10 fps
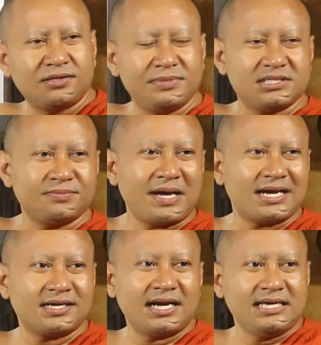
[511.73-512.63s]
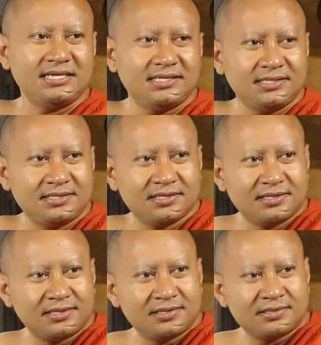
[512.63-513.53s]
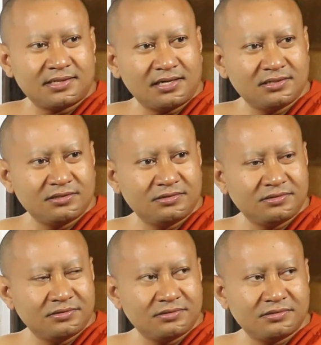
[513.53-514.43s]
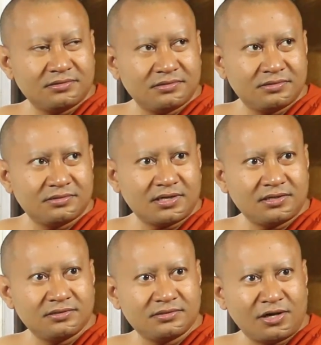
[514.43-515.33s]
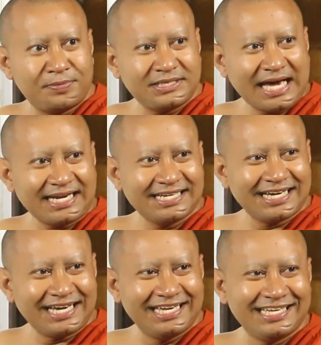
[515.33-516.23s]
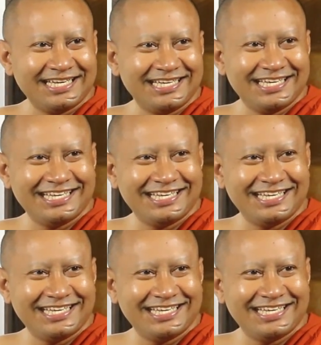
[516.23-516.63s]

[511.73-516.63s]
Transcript: trong miền smart đây trâu trâu trâu phải giặt này ngay